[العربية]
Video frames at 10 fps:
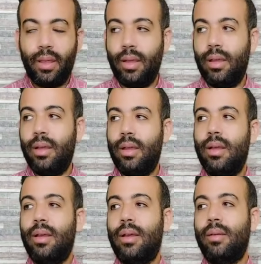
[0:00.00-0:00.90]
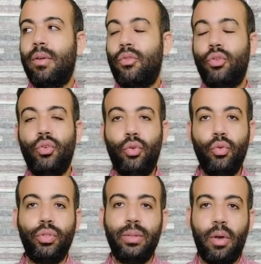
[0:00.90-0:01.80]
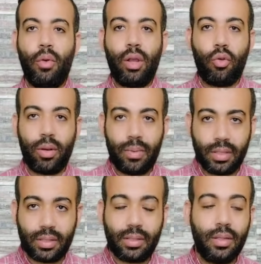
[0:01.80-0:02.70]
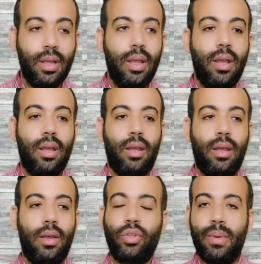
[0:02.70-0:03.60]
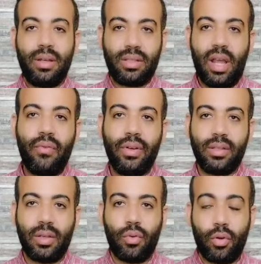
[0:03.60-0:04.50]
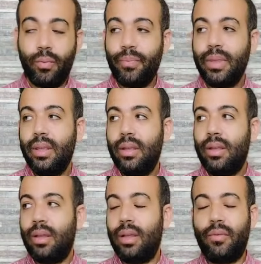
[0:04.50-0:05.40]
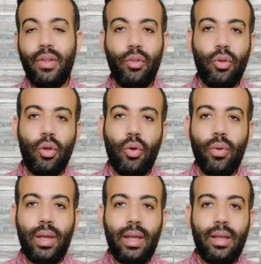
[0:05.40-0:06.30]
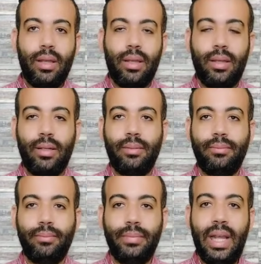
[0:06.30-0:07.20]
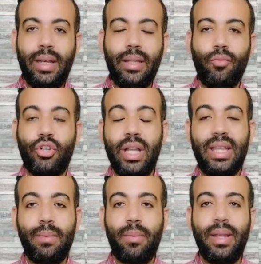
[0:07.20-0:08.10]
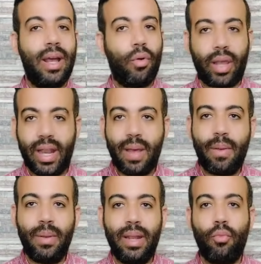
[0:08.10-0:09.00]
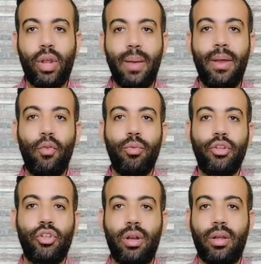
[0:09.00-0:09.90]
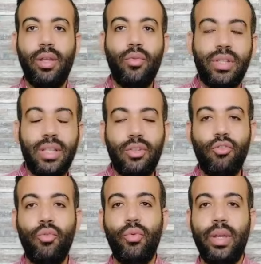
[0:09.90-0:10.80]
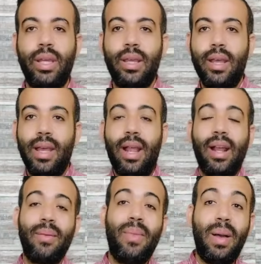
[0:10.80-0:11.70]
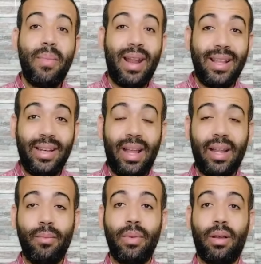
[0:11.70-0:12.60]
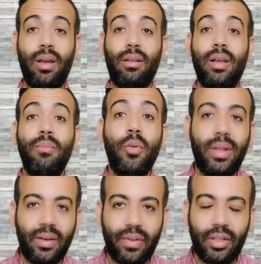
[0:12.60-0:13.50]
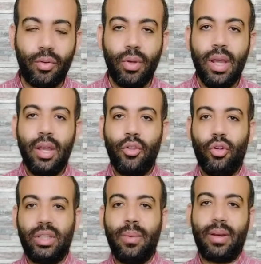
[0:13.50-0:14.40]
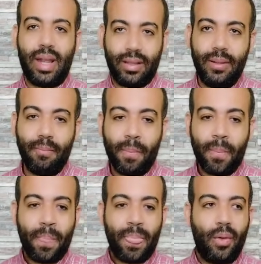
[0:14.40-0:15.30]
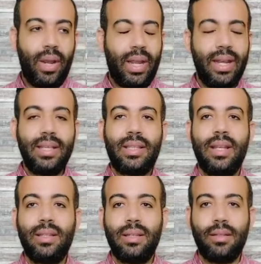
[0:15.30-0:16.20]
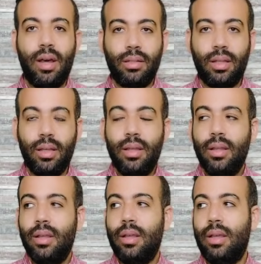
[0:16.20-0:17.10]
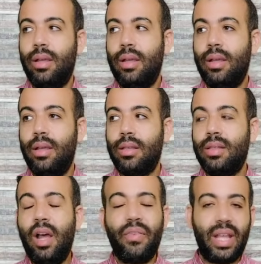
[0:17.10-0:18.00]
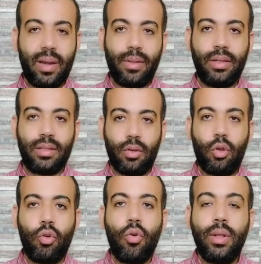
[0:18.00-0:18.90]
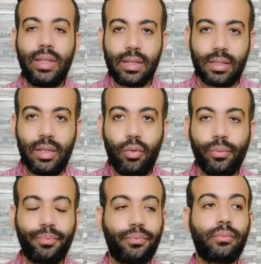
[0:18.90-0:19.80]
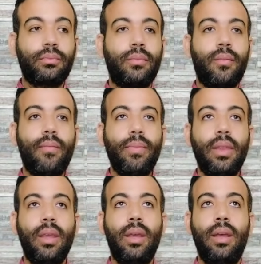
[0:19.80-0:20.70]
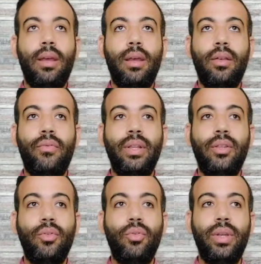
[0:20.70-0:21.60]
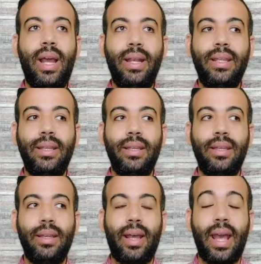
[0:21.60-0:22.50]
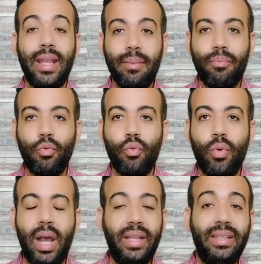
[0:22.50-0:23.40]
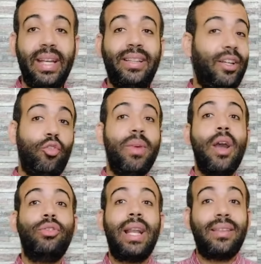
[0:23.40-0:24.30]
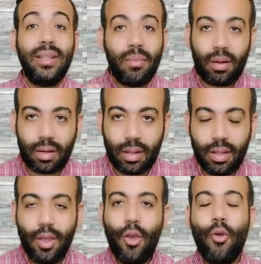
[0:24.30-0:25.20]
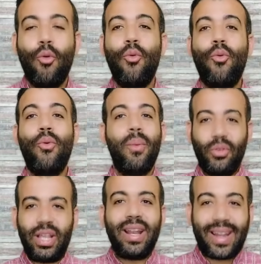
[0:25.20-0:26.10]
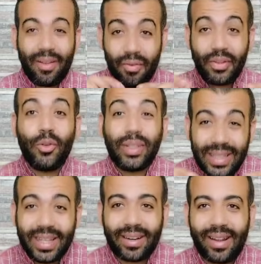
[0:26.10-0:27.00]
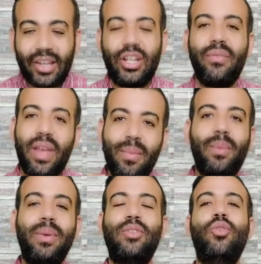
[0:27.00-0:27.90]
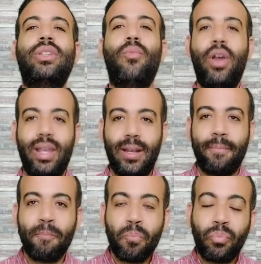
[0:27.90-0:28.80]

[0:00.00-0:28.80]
آه، المفروض ان حقوقه دي الموقع كوره بلس آه، وطبعا الصحفي اللي صوره الفيديو اللي هو يعني مشاده ما بين او خناقه ما بين ابو جبل وبن شرقي وزيزو والحكم محمد عادل حكم لقاء القمه يمكن الفيديو يعتبر قديم ولكن لسه نازل النهارده آه، الصحفي تقريبا اللي صوره هو اللي نزله آه، الفيديو يعني غريب وهتحتاج تعيده 130 مره وبص هنتكلم في الفيديو كتير عشان افهمك بس نقطه معينه